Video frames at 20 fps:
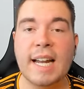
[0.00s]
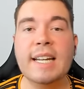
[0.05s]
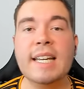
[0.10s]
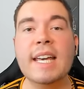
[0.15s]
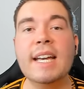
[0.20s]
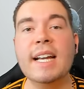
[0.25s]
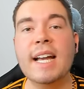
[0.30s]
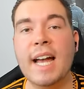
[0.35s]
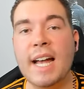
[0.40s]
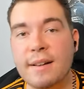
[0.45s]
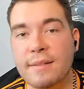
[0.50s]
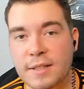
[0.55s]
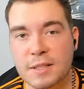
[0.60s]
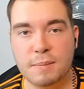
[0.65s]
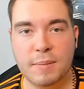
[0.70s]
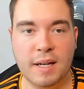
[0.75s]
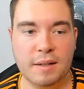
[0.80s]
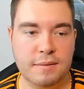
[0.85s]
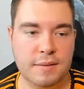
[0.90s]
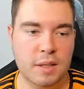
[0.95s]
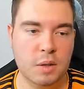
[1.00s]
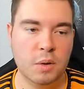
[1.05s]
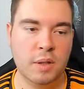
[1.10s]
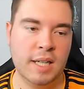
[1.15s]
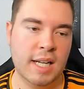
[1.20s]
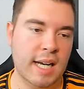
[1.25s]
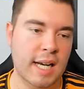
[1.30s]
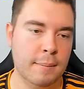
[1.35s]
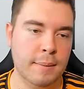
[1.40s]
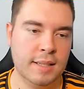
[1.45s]
dann gegen Elversberg
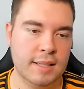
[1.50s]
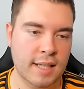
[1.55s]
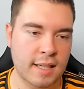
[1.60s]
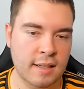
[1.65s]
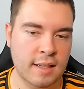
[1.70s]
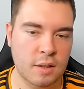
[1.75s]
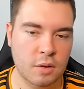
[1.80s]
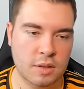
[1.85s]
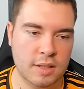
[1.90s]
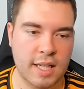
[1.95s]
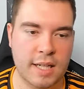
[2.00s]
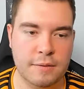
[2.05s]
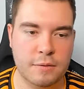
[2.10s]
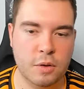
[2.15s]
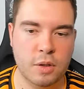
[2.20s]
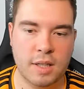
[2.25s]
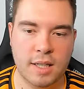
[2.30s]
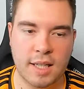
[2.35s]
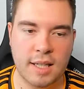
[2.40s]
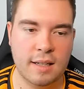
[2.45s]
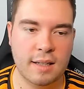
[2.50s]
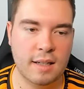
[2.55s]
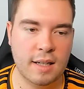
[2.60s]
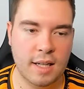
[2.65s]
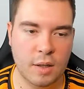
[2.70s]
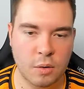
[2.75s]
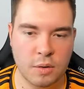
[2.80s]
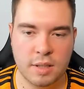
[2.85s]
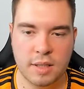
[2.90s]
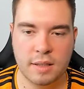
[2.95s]
verloren, aber dann auch davor gegen
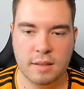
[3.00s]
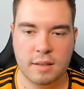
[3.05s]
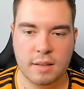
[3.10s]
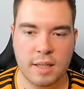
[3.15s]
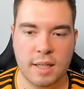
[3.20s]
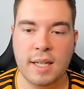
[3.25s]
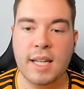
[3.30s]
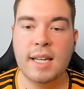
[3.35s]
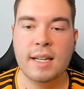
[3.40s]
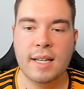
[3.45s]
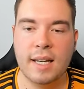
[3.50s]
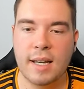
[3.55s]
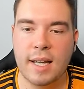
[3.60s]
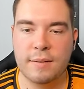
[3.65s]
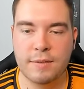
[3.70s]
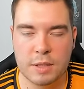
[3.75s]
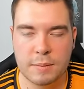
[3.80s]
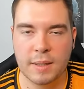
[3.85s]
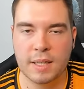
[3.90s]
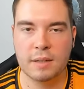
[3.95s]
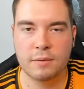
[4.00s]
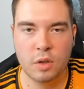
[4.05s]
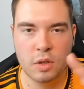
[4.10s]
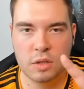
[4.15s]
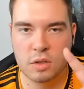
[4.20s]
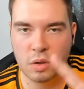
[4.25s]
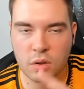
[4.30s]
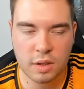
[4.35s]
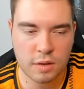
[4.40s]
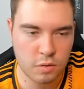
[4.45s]
Lautern, äh, nee, Elversberg
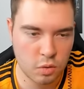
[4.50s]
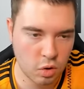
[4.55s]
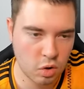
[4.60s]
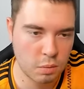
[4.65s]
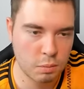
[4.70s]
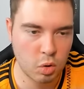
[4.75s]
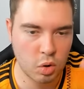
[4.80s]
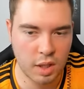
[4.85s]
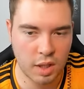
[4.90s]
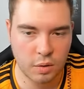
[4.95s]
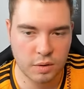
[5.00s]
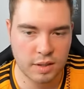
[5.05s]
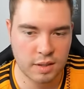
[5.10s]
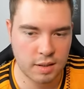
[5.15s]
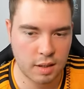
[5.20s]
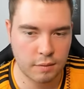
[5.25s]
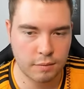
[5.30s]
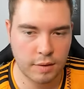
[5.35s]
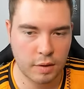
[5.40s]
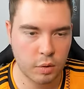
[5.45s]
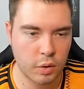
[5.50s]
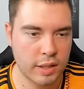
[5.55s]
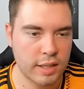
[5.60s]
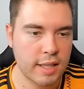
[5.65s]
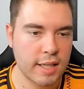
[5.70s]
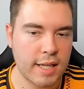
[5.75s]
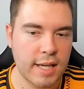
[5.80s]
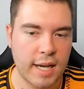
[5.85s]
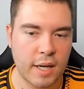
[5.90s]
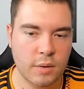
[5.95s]
gewonnen, sorry, so rum und Lautern dann verloren.
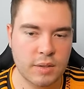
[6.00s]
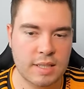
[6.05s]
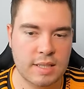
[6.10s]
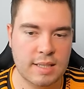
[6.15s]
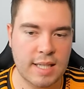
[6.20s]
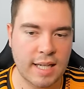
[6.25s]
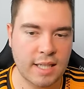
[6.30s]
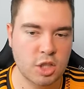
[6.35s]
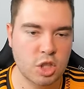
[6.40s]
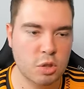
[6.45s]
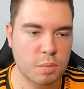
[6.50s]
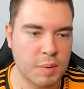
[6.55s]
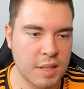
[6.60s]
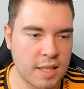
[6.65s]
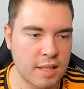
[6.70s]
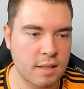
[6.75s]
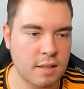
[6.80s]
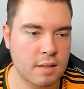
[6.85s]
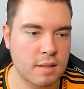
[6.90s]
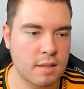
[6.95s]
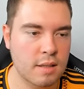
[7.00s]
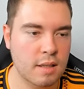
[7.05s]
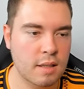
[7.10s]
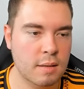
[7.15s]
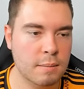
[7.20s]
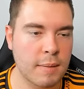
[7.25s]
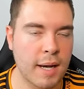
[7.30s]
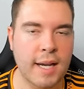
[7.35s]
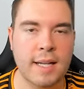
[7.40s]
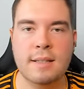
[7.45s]
Aus sechs Spielen
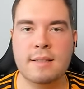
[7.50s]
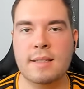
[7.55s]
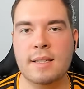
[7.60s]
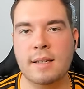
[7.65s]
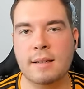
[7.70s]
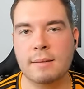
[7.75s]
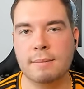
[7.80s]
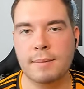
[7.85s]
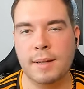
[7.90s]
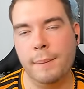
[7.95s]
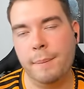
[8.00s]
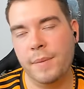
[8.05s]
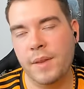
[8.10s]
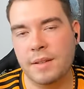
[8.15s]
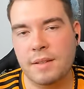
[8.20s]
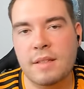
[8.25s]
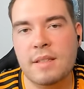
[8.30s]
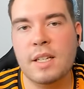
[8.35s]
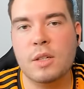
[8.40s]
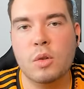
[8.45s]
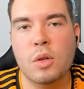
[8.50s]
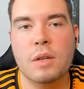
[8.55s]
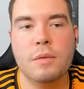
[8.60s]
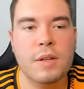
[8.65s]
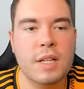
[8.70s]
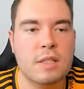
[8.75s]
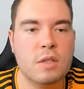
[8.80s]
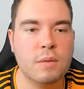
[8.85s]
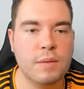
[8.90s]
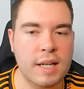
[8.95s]
ähm, ein Sieg. Ja, das ist natürlich
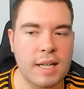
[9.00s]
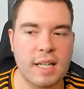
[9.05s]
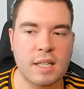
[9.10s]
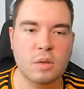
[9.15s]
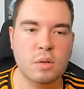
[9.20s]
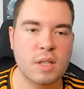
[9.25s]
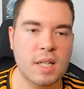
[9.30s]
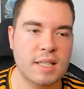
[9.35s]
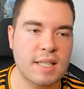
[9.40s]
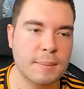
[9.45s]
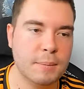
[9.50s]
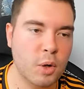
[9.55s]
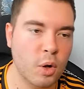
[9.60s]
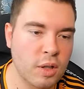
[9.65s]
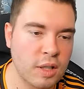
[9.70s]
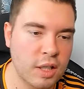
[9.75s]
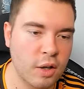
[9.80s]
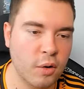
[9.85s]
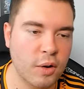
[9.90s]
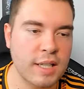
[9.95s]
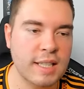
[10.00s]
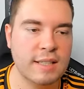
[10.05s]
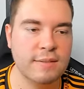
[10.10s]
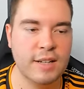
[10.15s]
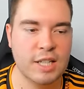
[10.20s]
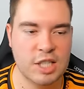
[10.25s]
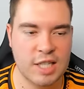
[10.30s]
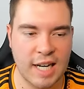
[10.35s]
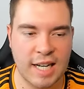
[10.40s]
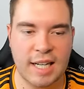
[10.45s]
viel zu wenig und deshalb könnt ihr euch
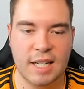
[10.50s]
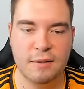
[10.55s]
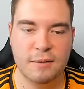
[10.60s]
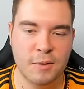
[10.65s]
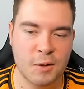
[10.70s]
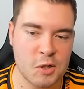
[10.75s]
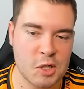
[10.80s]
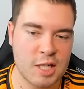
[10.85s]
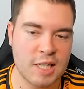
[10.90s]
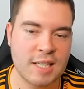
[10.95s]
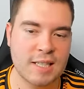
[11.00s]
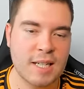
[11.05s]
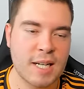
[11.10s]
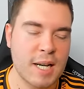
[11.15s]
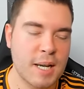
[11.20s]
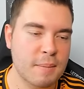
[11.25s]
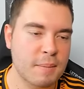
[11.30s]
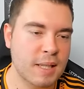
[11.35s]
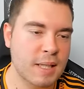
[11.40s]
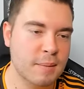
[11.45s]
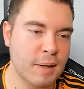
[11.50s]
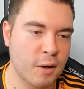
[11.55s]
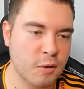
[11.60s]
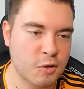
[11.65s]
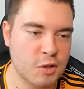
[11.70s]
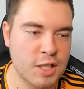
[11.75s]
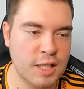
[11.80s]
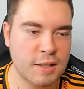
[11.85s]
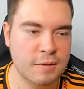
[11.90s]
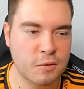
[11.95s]
wahrscheinlich vorstellen, mit dem
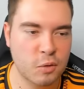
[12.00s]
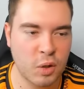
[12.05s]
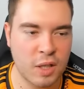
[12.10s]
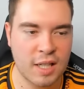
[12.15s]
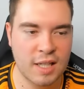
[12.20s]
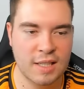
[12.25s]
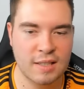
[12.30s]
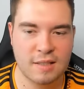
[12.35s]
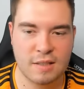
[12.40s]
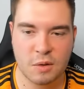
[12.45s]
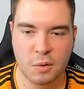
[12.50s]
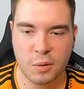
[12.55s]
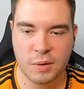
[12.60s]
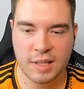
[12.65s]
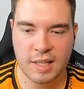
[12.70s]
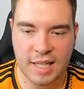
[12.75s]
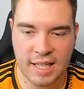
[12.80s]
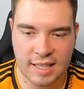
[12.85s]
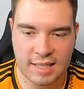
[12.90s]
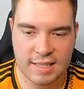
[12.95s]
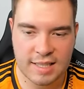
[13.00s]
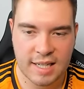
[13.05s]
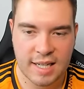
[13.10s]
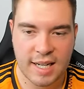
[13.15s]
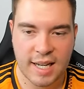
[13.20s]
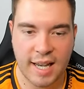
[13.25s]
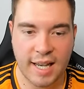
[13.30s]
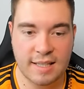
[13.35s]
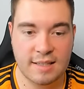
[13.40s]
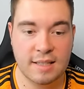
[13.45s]
Aufstieg wurde es so nichts.
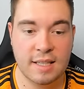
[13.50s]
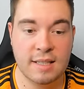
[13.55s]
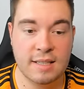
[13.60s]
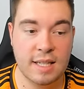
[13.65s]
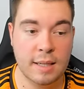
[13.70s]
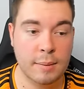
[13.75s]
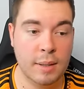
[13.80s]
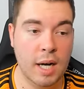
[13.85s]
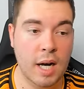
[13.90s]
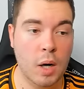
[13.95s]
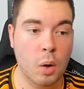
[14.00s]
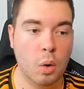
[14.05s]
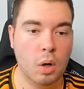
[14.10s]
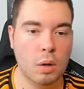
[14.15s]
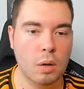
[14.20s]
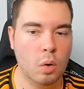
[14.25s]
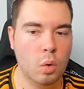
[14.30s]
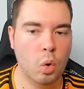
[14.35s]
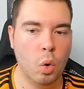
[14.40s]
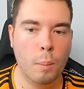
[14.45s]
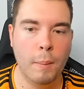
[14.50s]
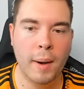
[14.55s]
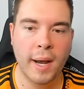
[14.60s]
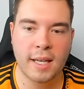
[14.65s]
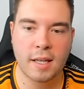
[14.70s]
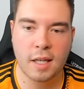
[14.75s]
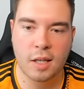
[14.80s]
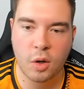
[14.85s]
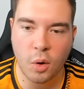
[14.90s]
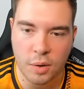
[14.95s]
Es ist aber auch, oh
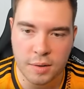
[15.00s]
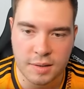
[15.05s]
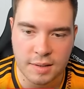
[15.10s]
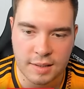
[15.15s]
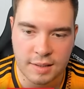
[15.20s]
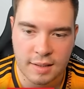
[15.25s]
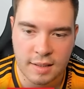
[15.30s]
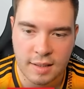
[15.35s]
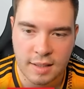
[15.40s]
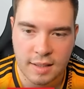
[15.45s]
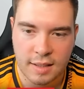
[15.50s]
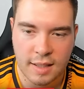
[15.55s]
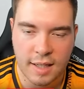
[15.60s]
mein Gott,